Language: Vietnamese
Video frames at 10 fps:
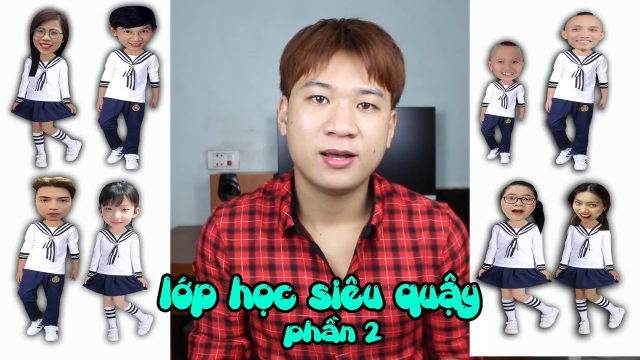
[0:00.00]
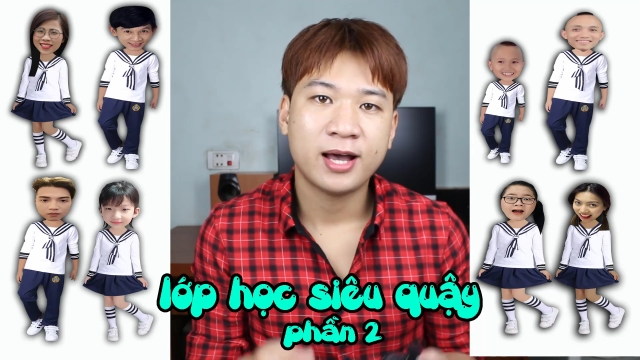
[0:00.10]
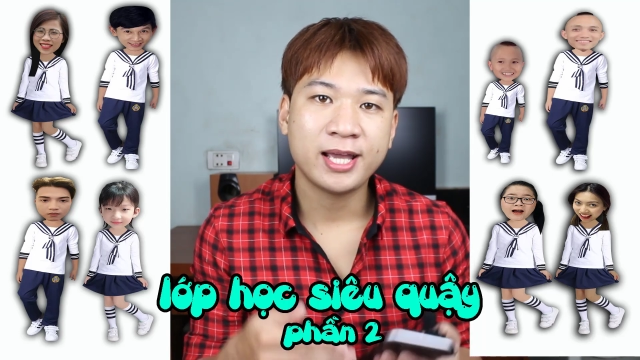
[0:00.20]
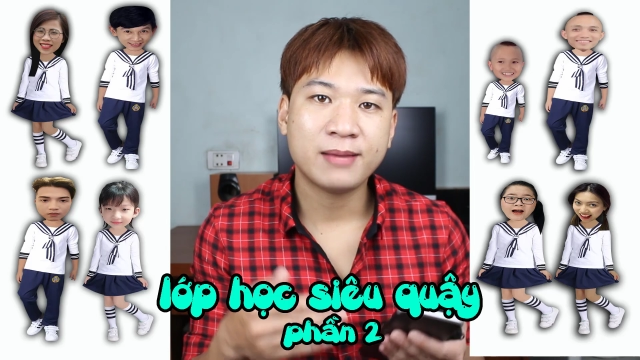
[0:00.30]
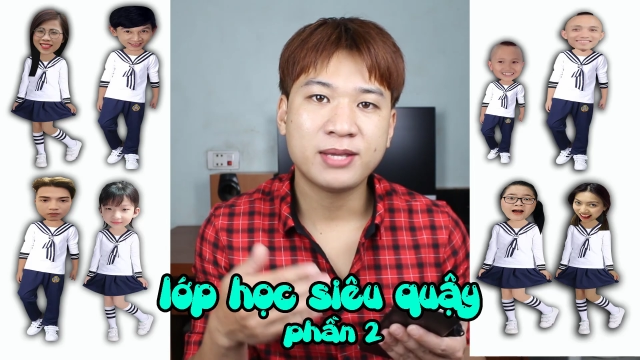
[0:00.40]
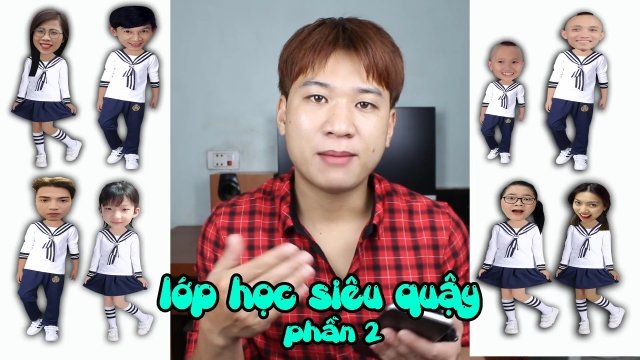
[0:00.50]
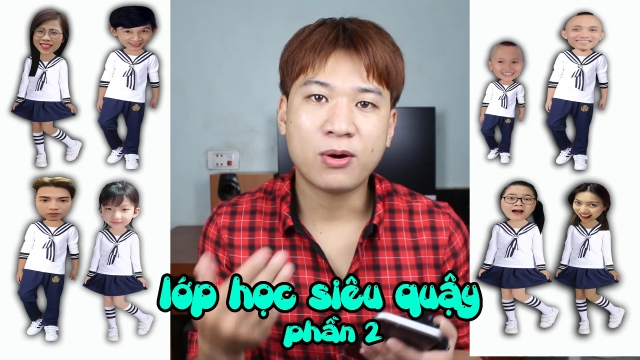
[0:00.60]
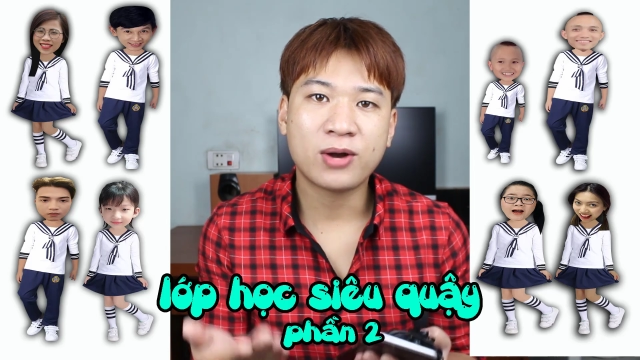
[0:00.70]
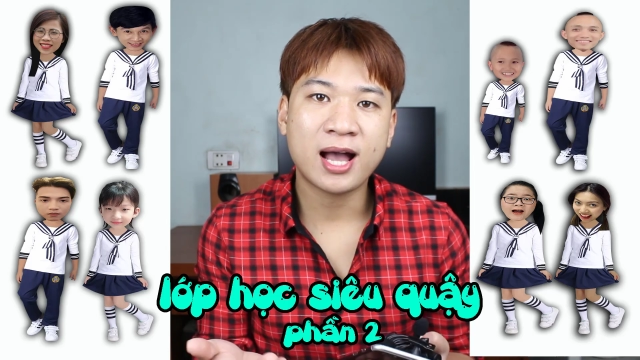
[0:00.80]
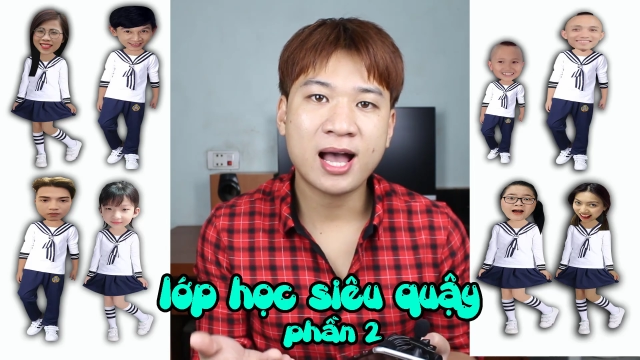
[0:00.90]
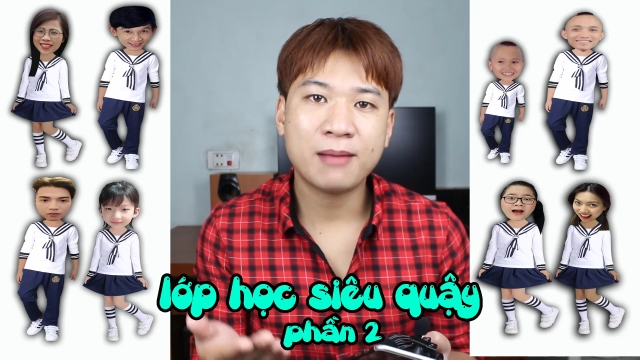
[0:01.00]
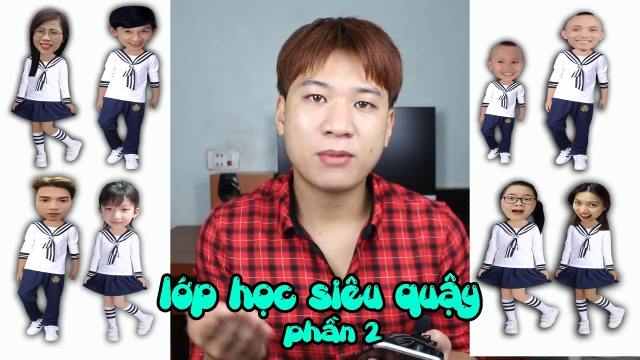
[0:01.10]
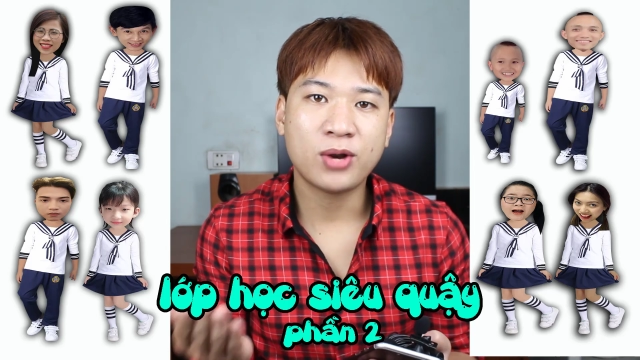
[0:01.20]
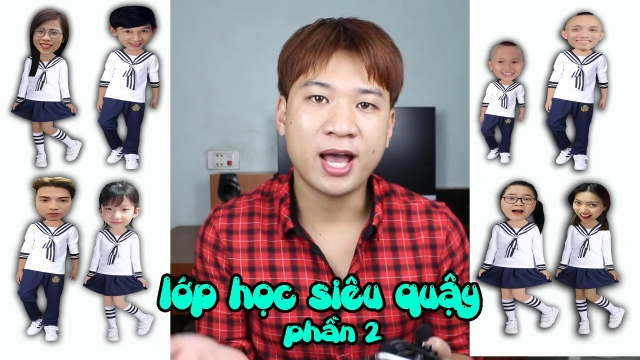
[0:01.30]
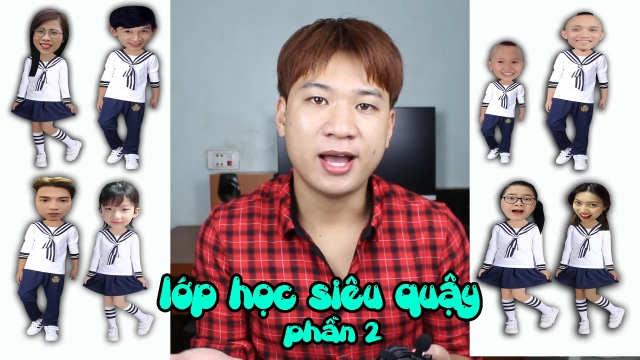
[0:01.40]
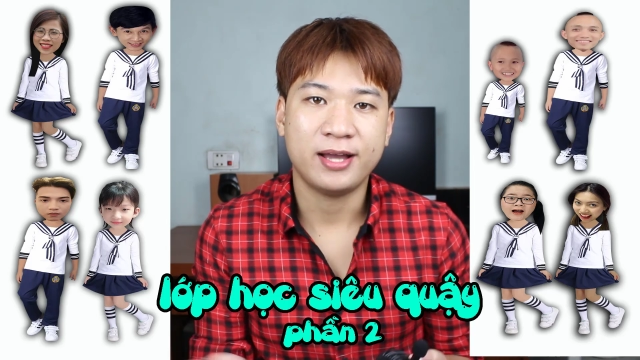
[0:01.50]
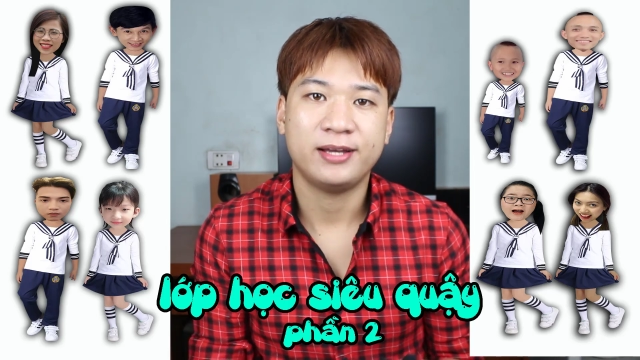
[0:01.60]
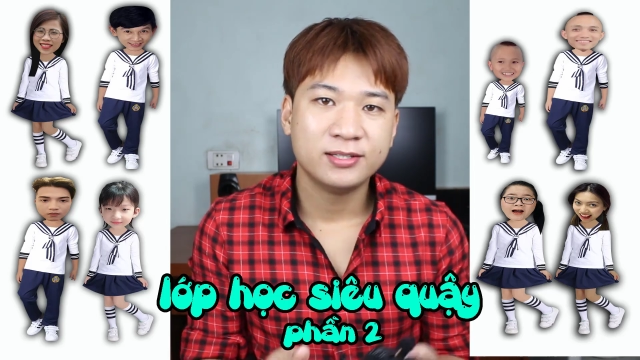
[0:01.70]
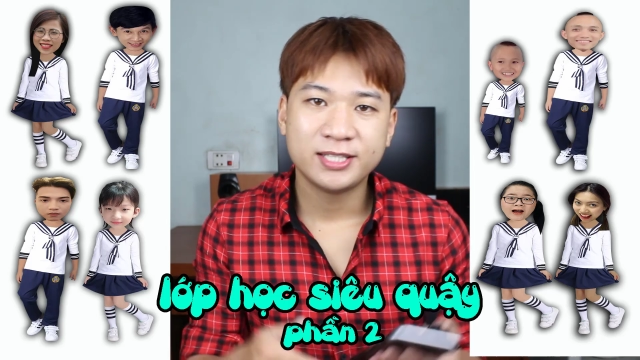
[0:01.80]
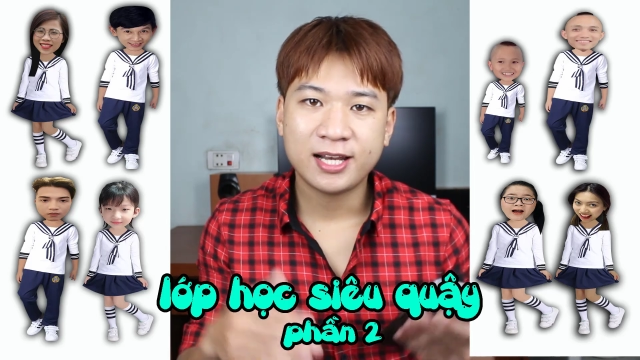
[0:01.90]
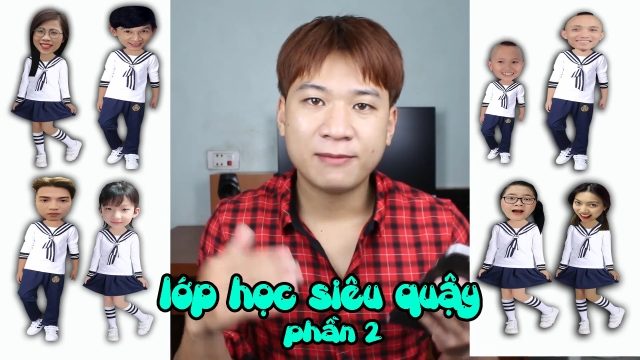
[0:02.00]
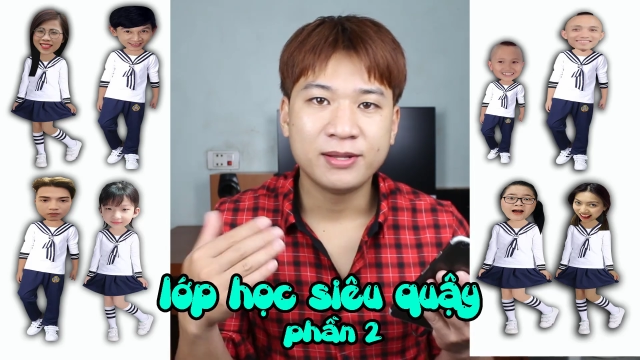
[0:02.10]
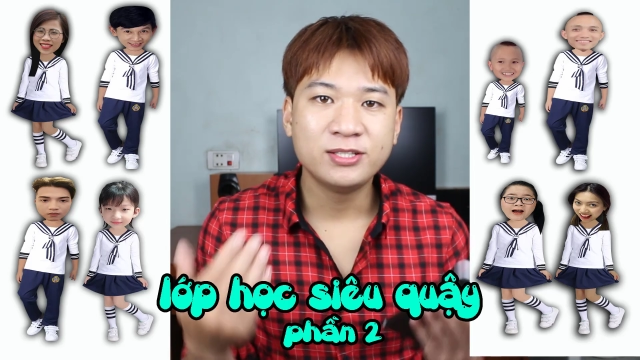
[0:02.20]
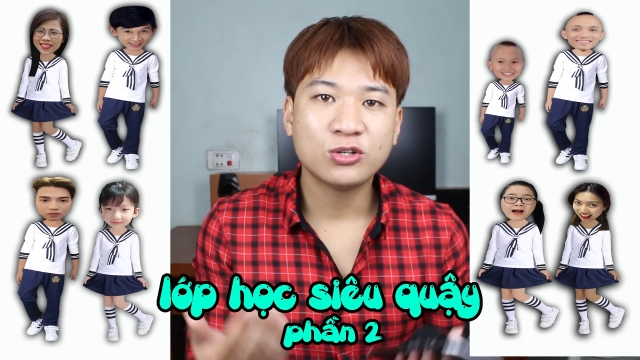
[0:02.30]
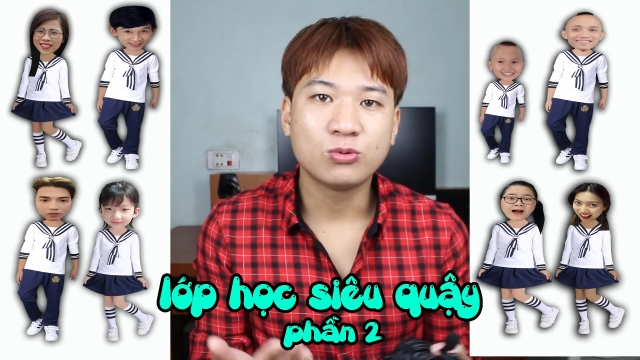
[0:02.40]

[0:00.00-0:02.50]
anh em nhà Mao Ca, Mao Đệ sẽ đem đến cho